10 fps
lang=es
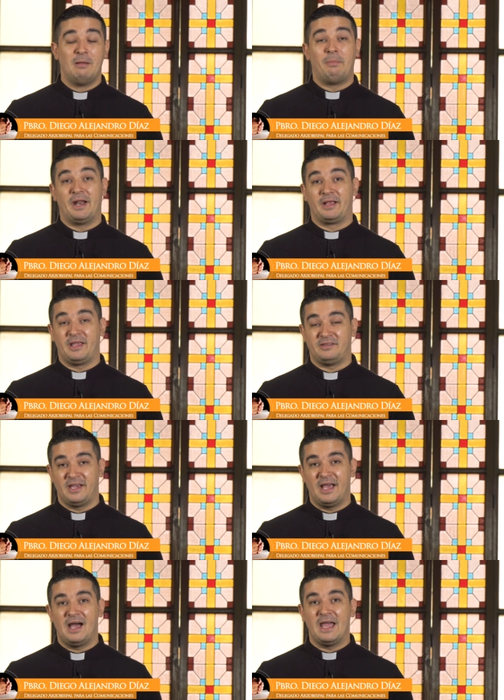para que
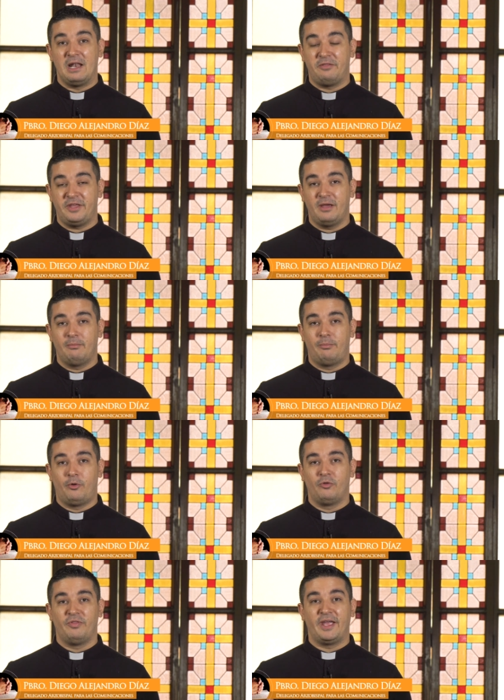sea el
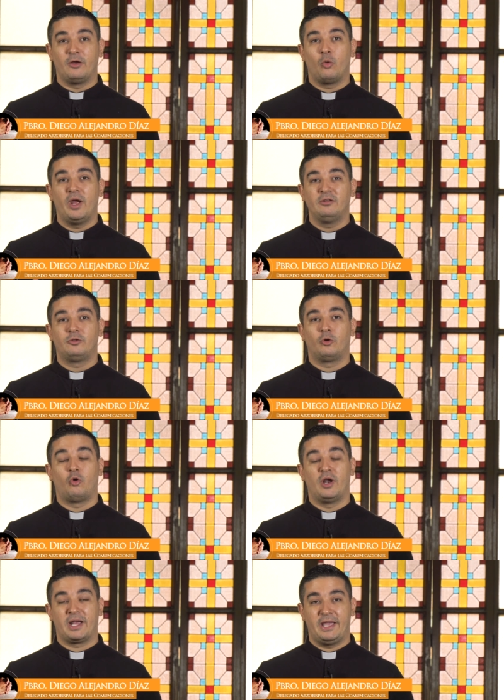tiempo de encuentro
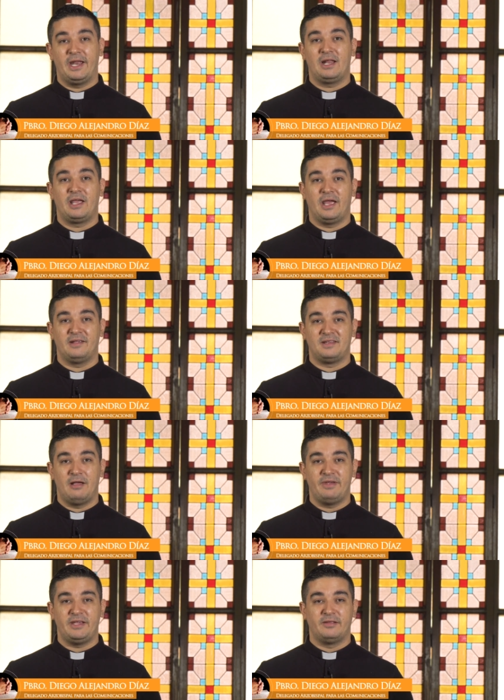con aquel que es la
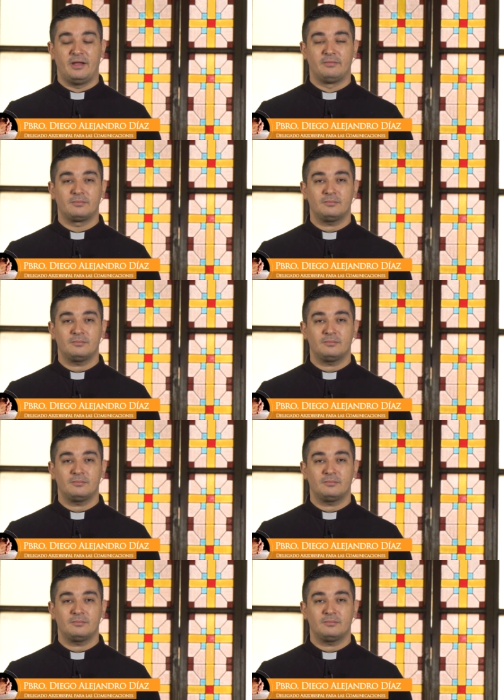vida